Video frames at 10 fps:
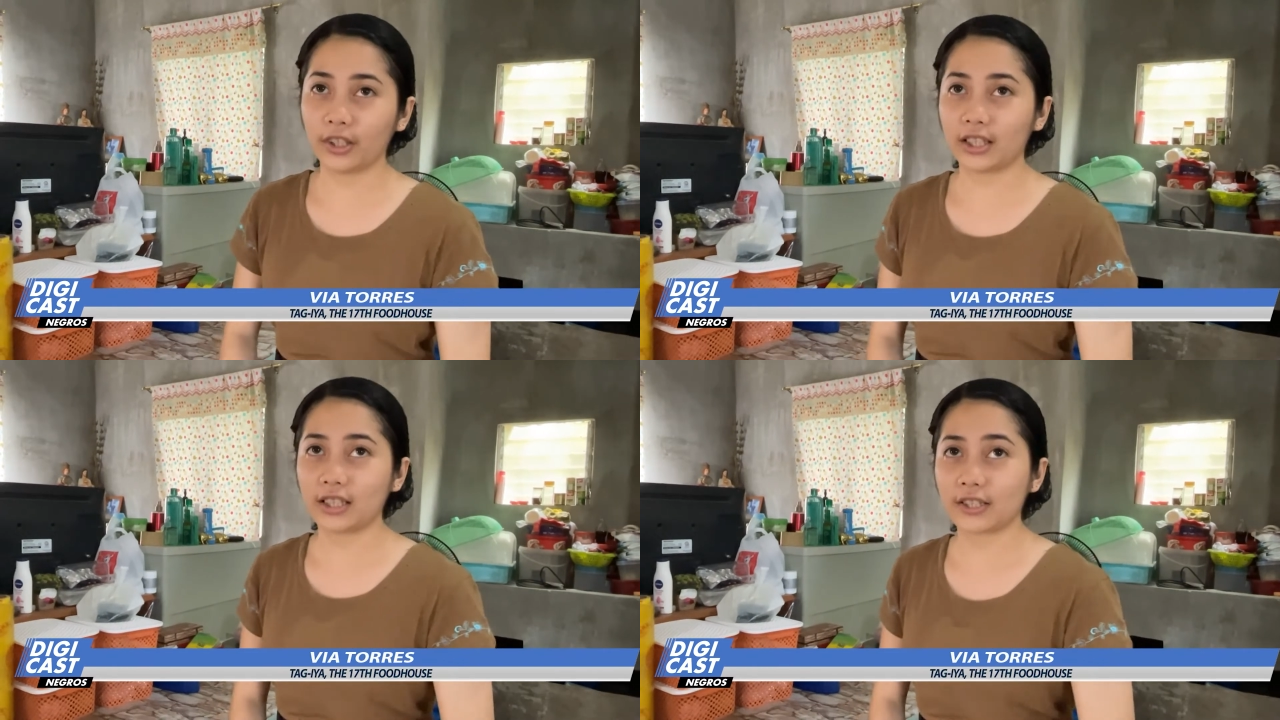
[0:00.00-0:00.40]

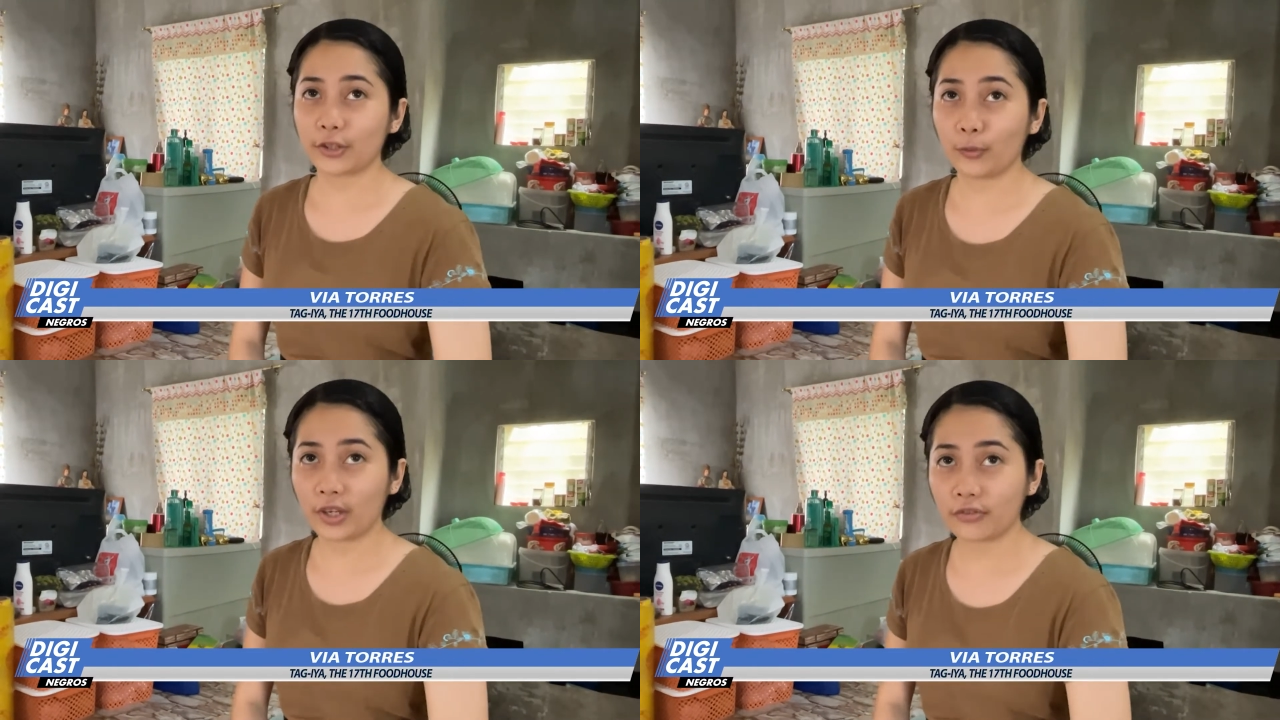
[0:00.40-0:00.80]
na gina
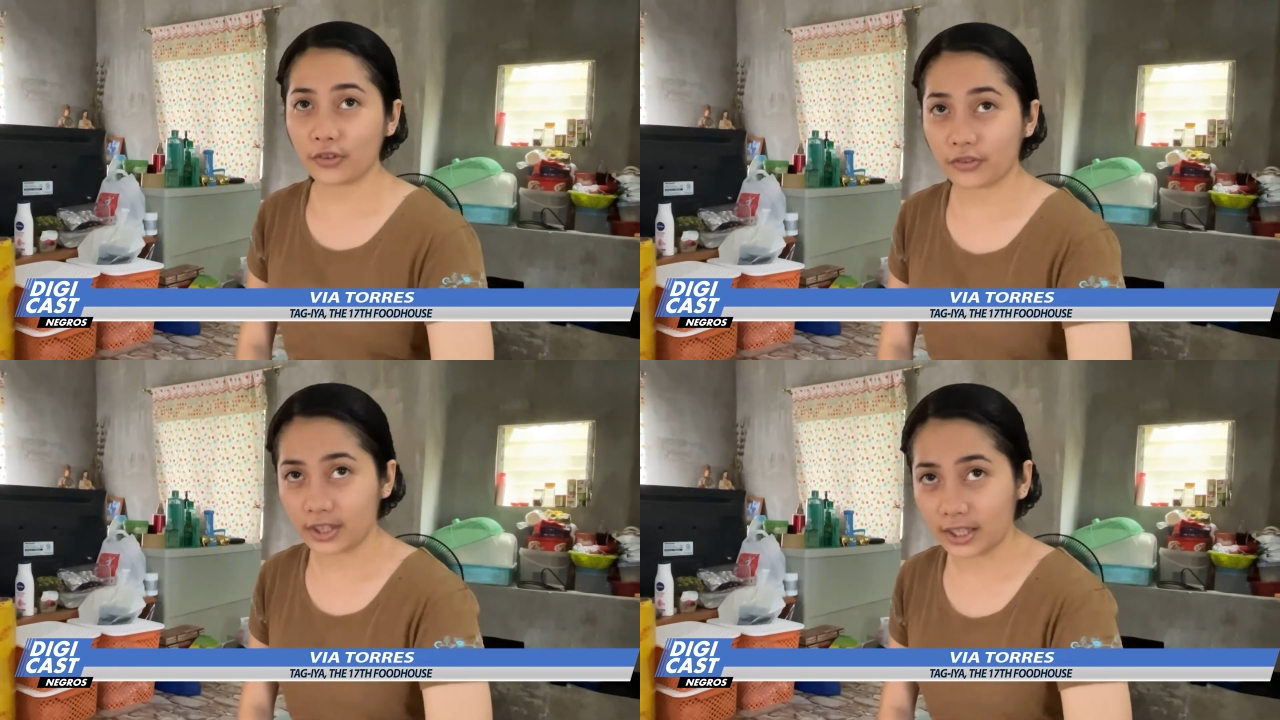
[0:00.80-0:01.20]
sir
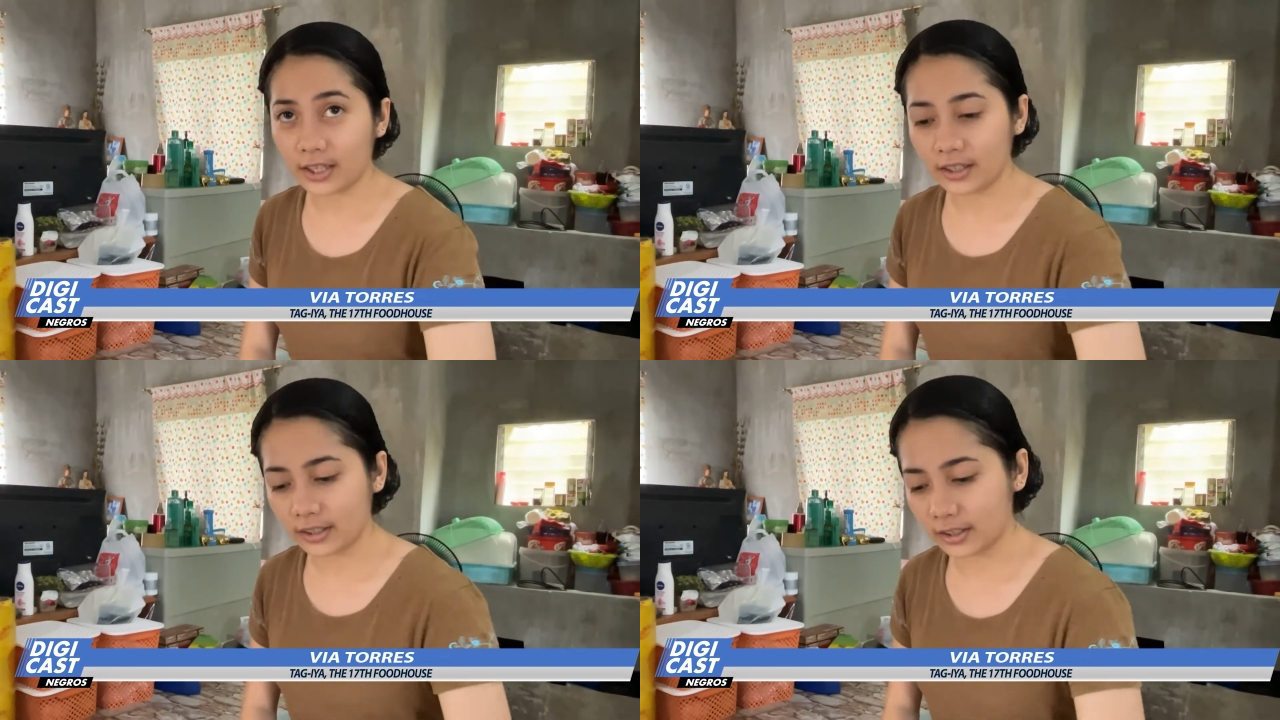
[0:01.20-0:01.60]
150.
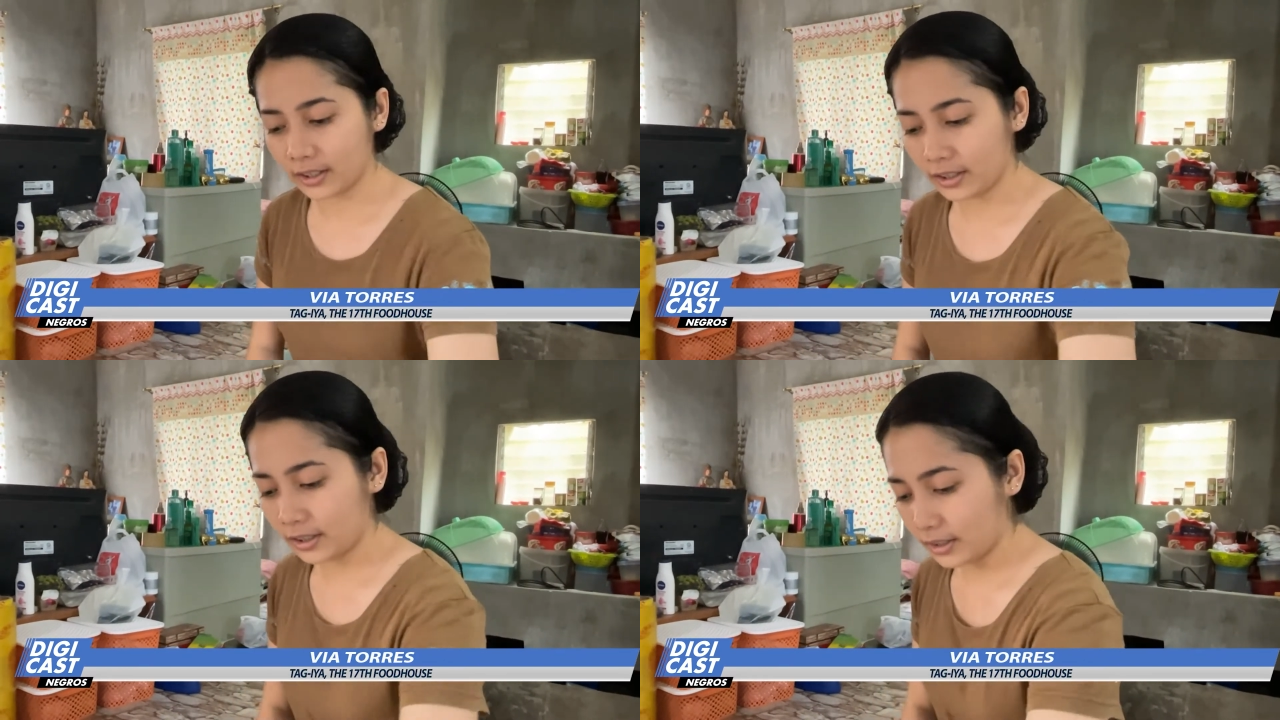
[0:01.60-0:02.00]

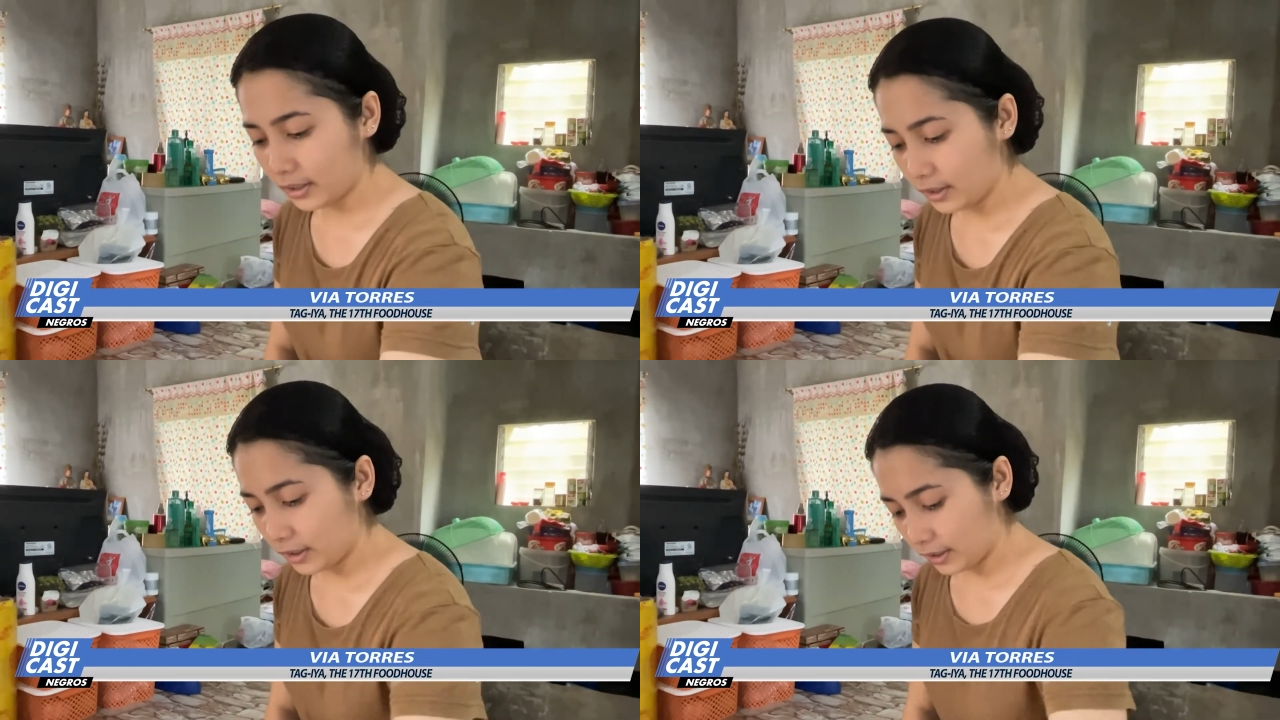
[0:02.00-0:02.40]
Hmm.